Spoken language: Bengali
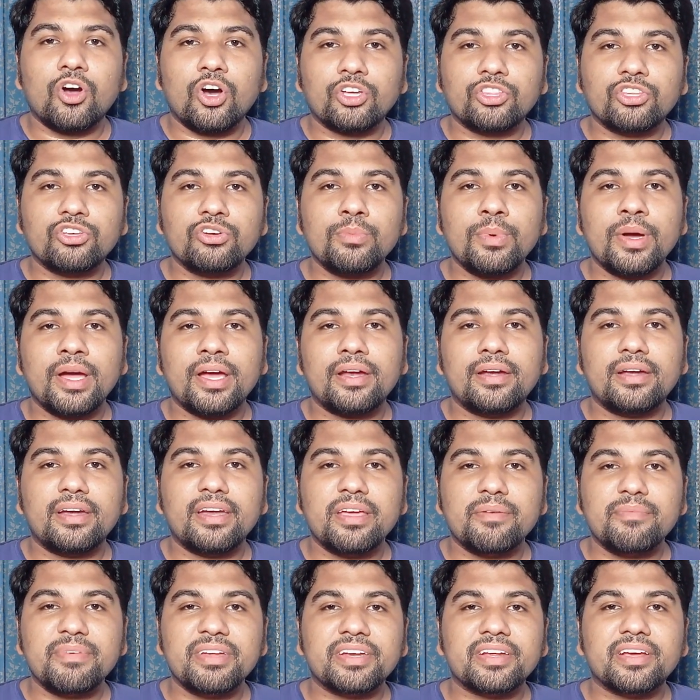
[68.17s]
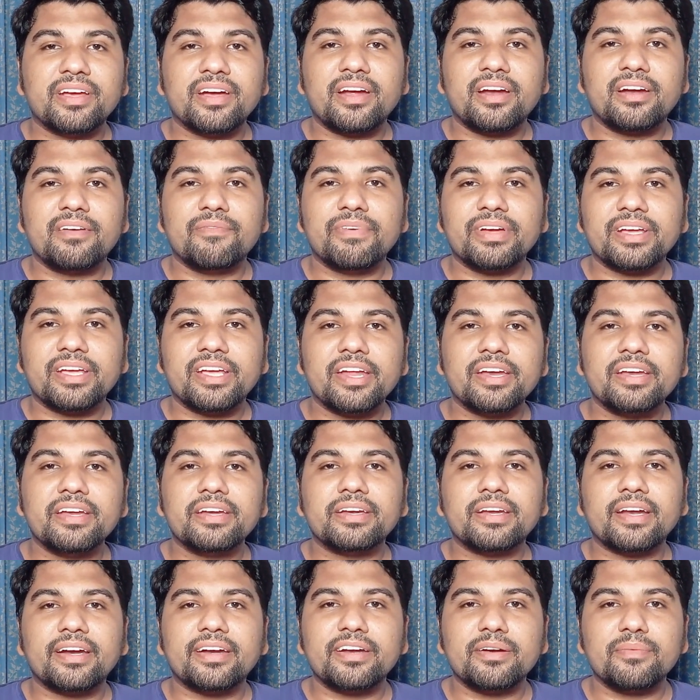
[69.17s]
অথবা ডেবিট কার্ড বা
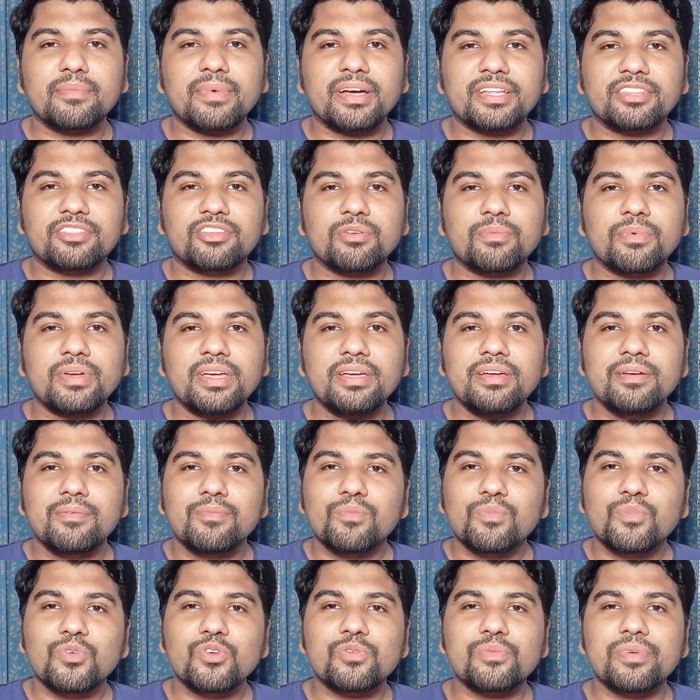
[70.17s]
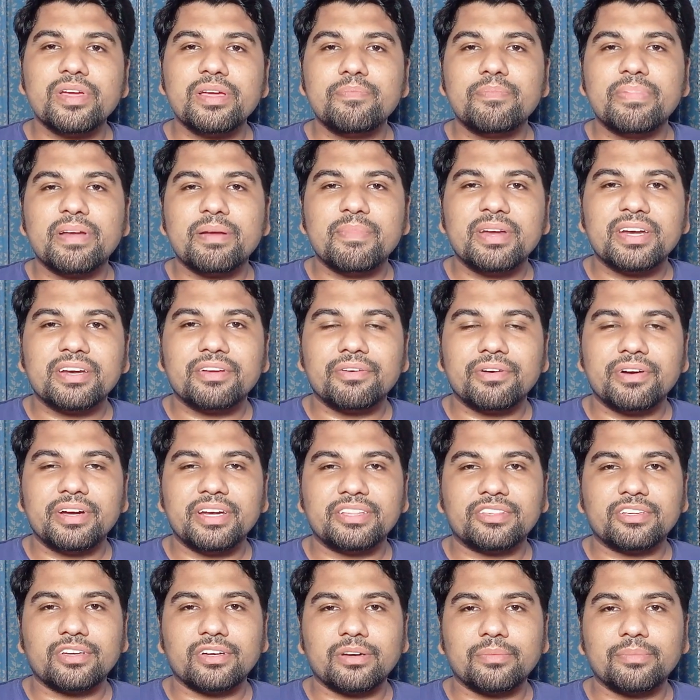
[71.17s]
ক্রেডিট কার্ডের মাধ্যমে পূর্বেই পেমেন্ট করে
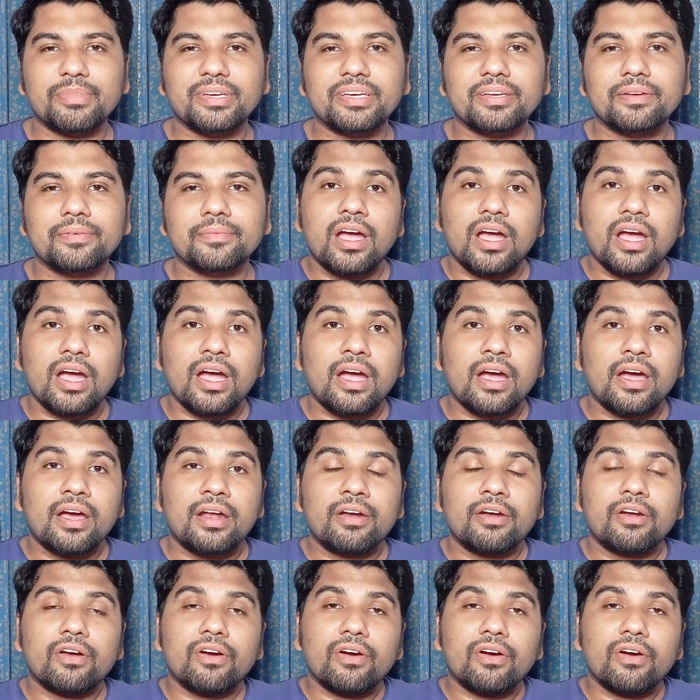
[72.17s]
নিতে হবে আর